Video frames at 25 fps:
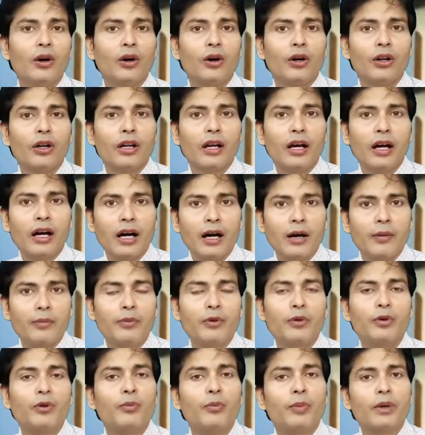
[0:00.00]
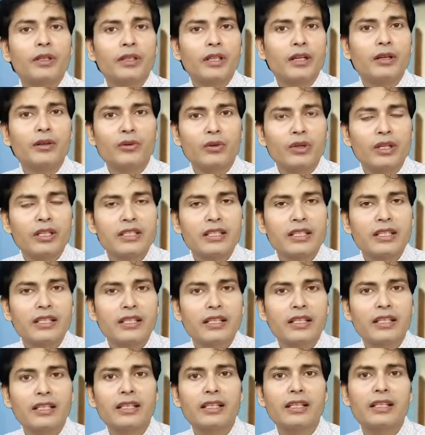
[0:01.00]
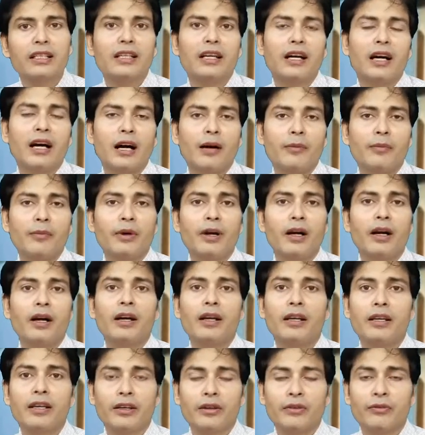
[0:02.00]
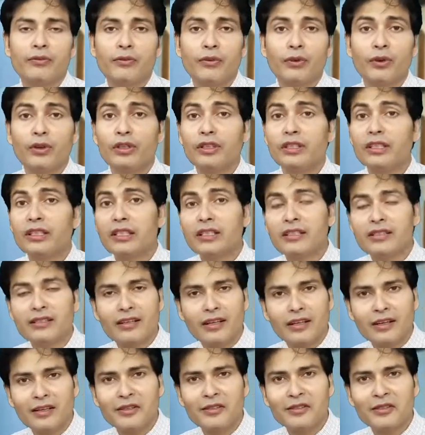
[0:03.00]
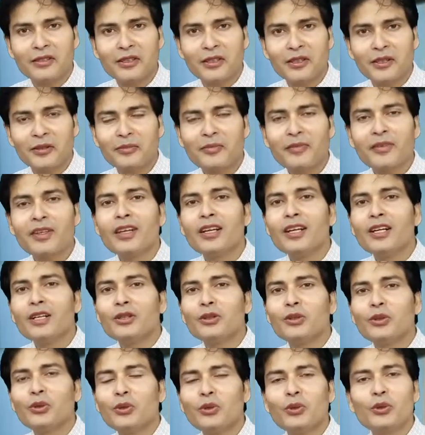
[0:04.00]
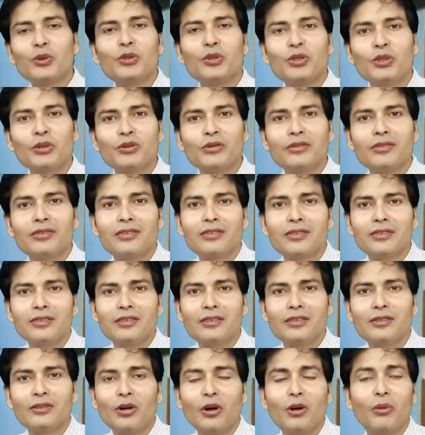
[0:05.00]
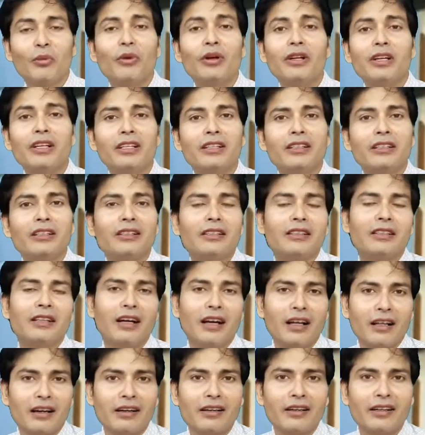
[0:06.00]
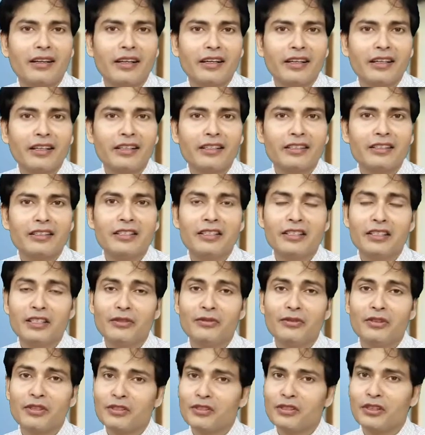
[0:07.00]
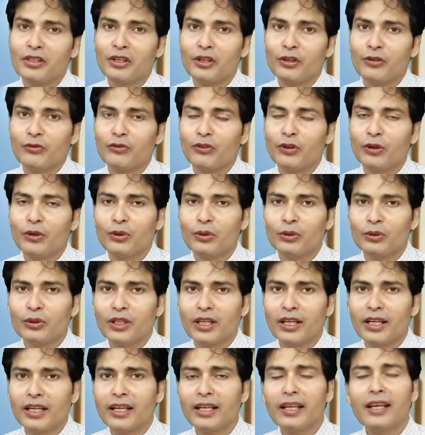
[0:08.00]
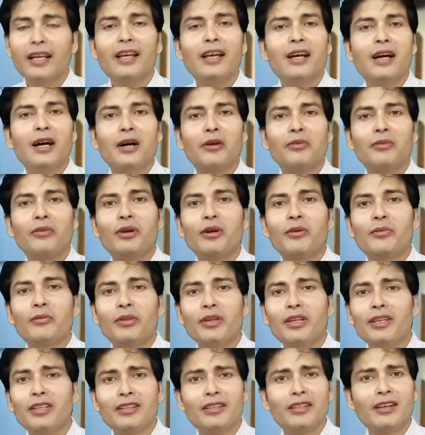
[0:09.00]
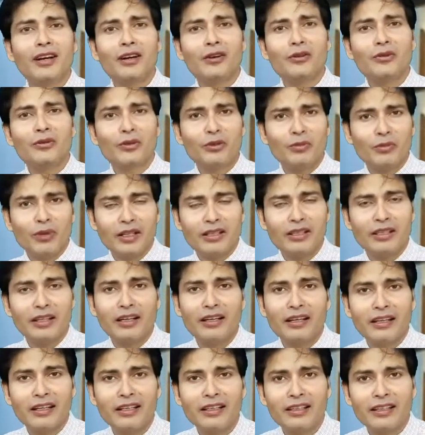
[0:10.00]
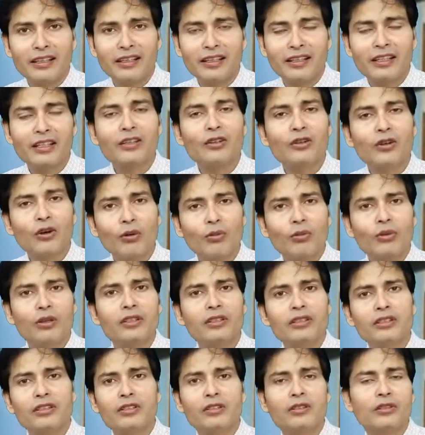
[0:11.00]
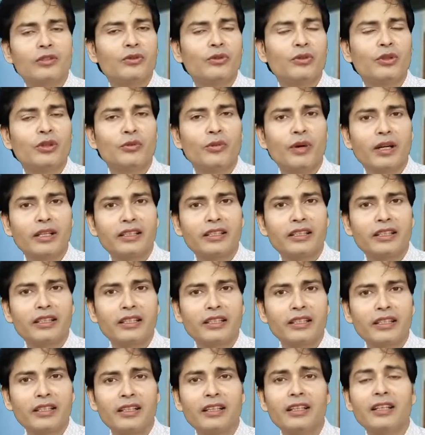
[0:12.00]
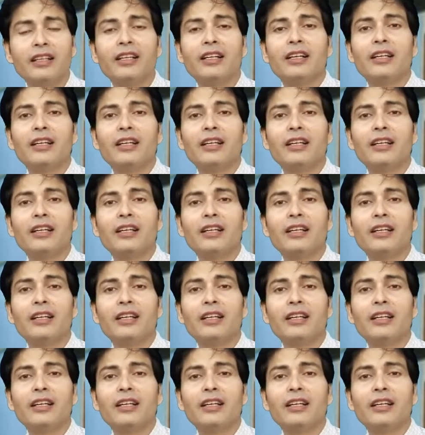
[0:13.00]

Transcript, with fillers: और आपको पता होना चाहिए कि आपका हेयर फॉल किस कारण से है तो कुछ कॉमन कारण हैं जिनकी वजह से हेयर फॉल होता है हम गंभीर कारणों की बात यहाँ नहीं करेंगे नॉर्मल चीज़ों की बात करेंगे